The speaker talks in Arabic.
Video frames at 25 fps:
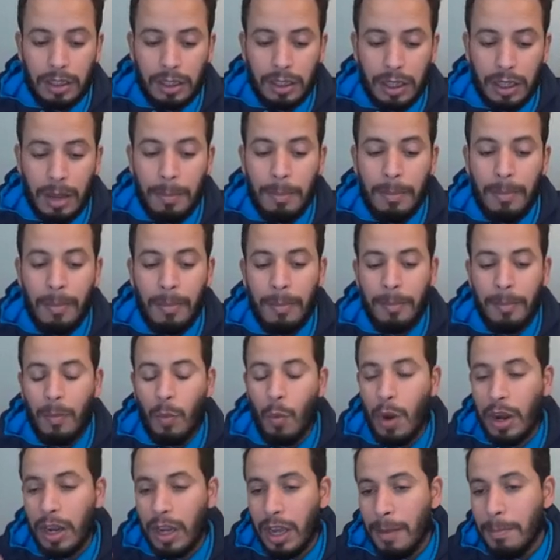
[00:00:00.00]
كم
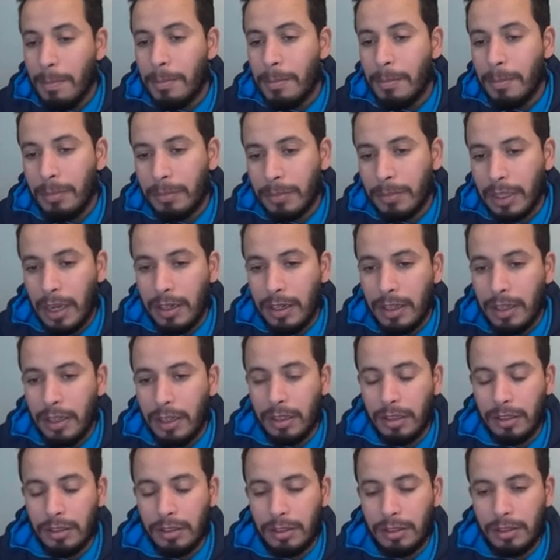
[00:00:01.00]
وكم
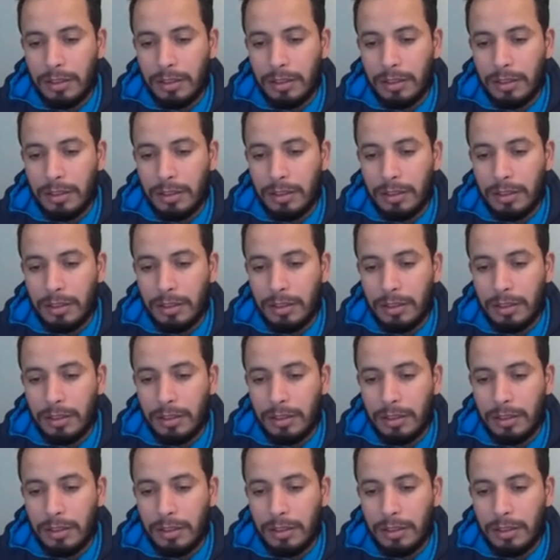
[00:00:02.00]
يعني